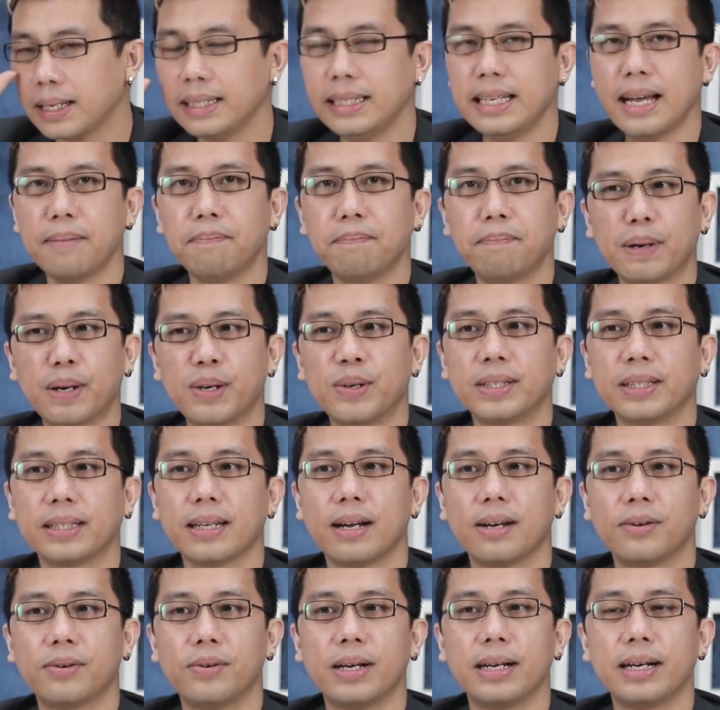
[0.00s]
Yang perlu
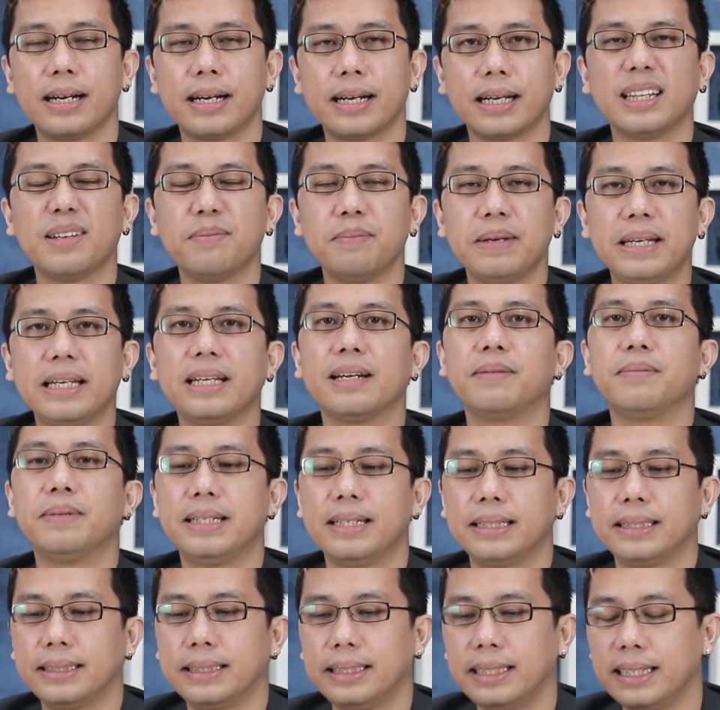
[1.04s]
kita lakukan adalah kita mikir sama
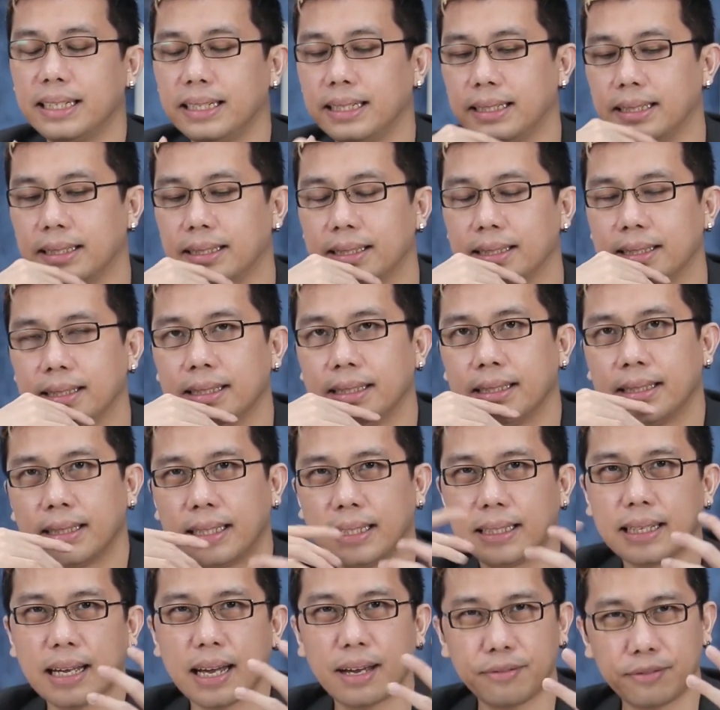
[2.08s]
diri sendiri.
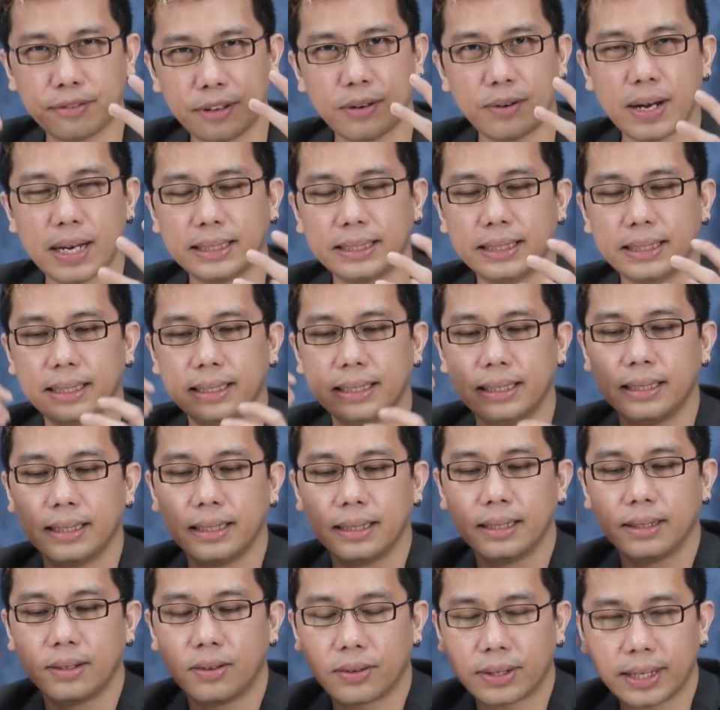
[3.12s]
Kita evaluasi nih.
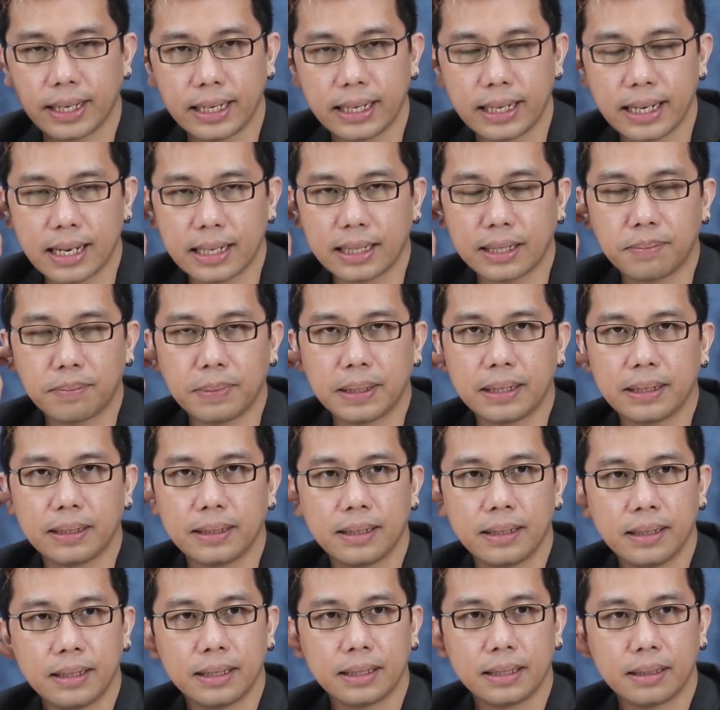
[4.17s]
Oke, ini kan
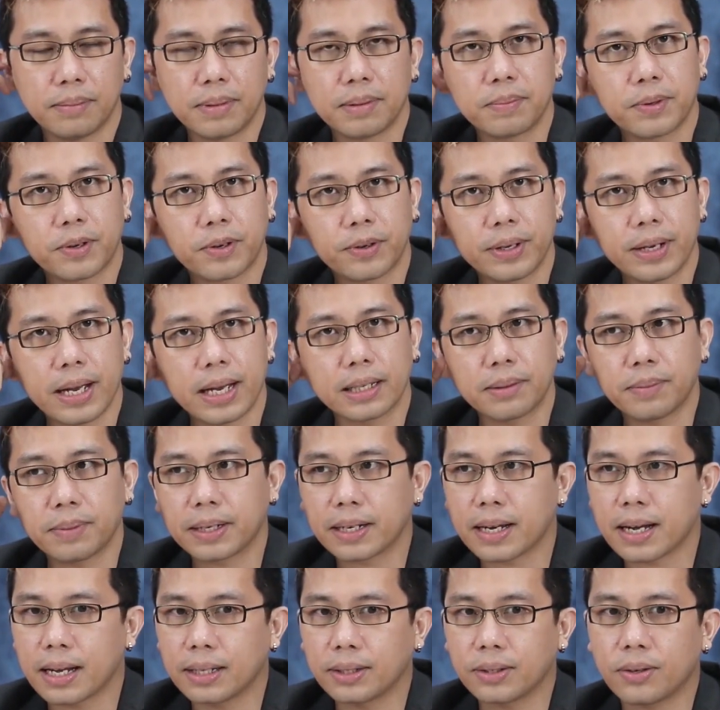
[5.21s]
teman teman proyek,
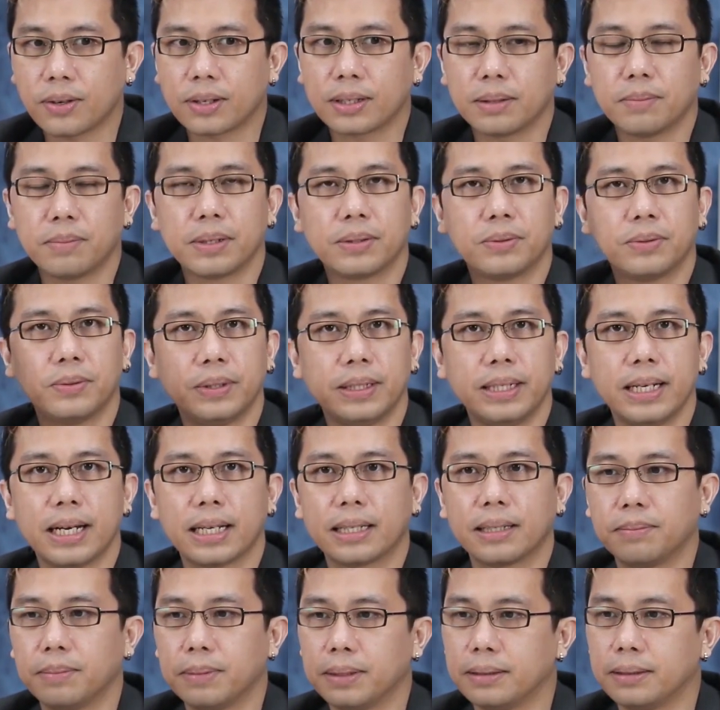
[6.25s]
teman kantor, teman
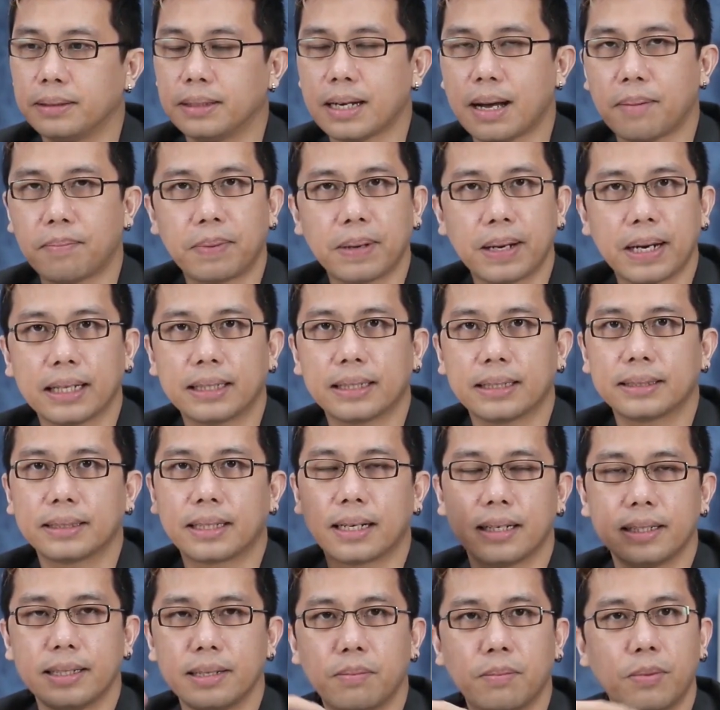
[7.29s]
kuliah, teman apalah
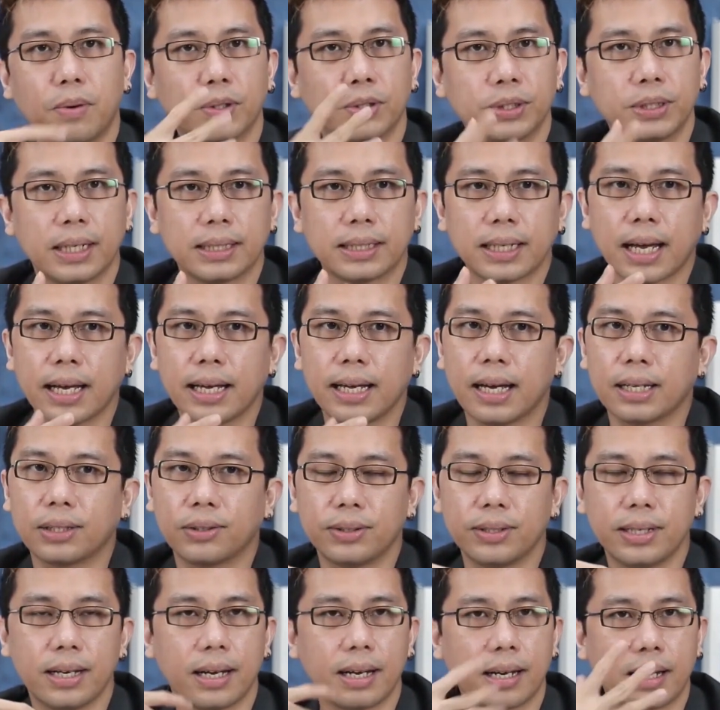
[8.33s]
terserah dia bosnya saya
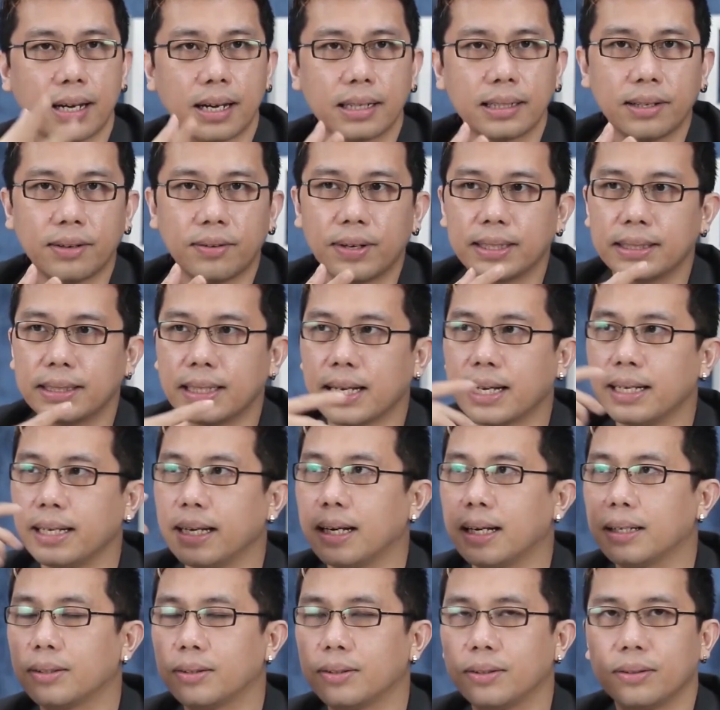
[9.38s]
atau dia karyawan
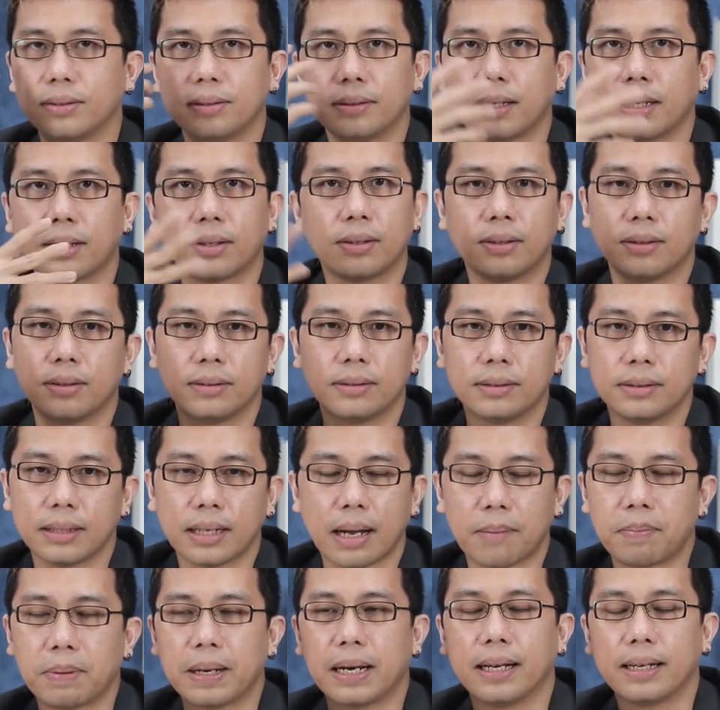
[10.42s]
saya atau atau
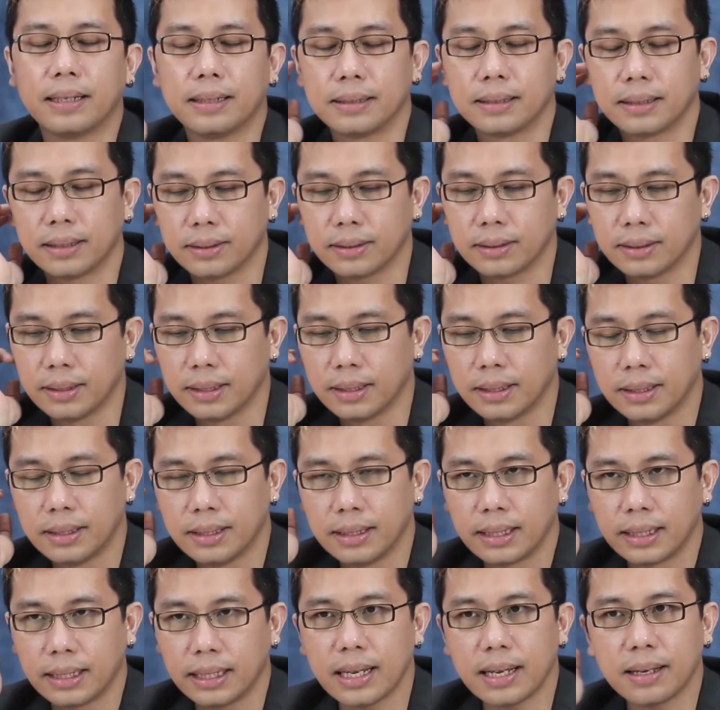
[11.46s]
apalah gitu.
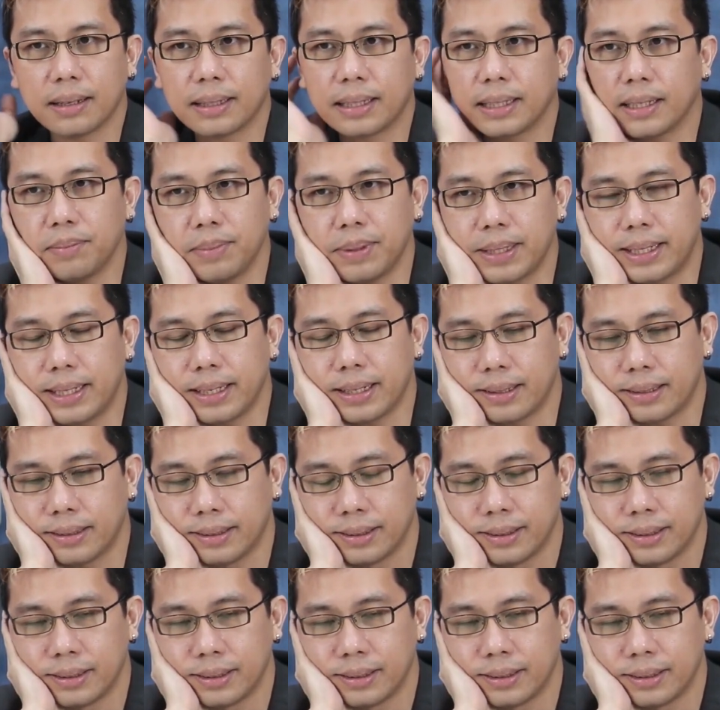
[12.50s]
Kita kita mikir